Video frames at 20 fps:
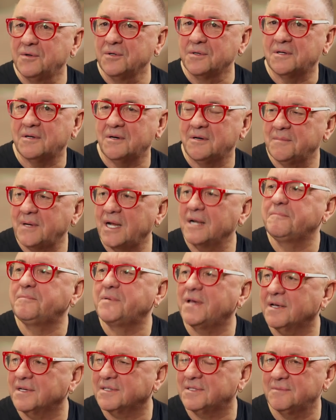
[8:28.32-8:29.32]
dwójką, ale
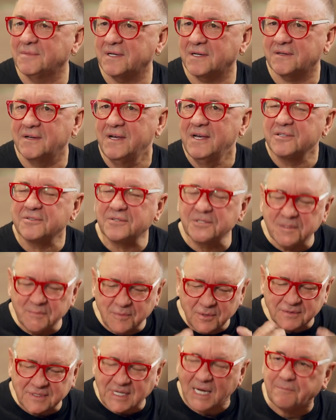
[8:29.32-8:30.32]
pięknym. Tylko,
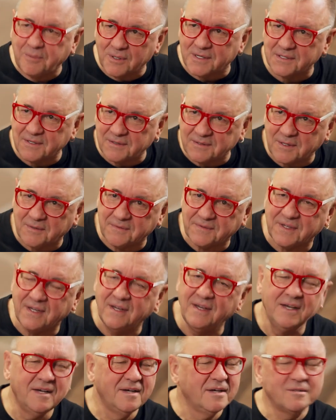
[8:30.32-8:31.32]
że był tak polakierowany, ja
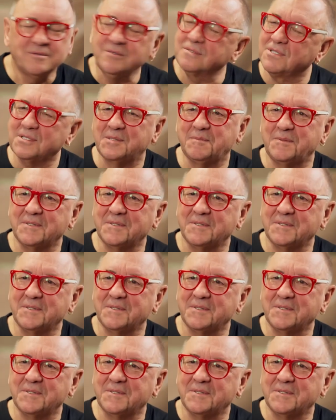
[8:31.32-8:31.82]
mówię, tu